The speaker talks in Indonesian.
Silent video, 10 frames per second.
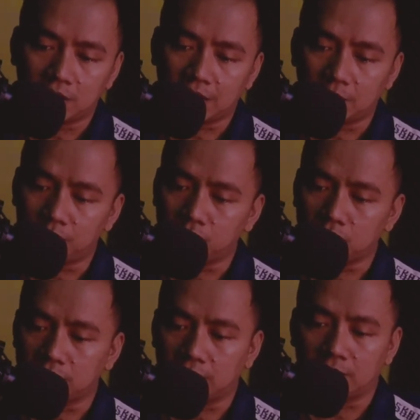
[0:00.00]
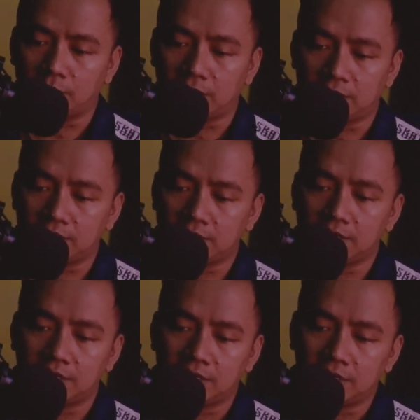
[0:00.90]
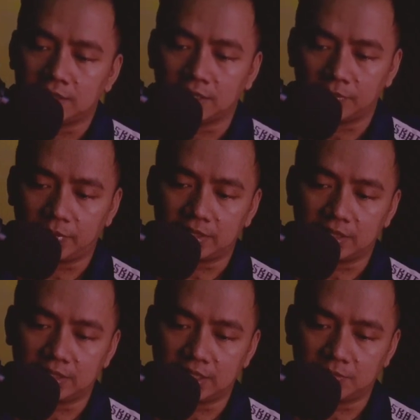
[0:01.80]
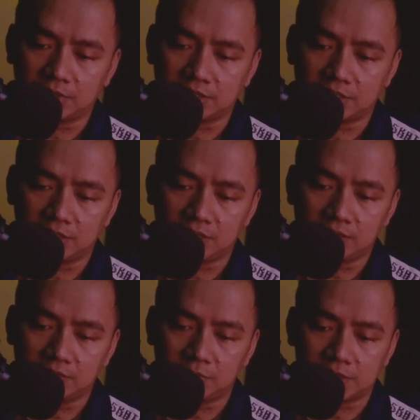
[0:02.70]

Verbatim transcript: kabur entah kemana, daripada diam di sini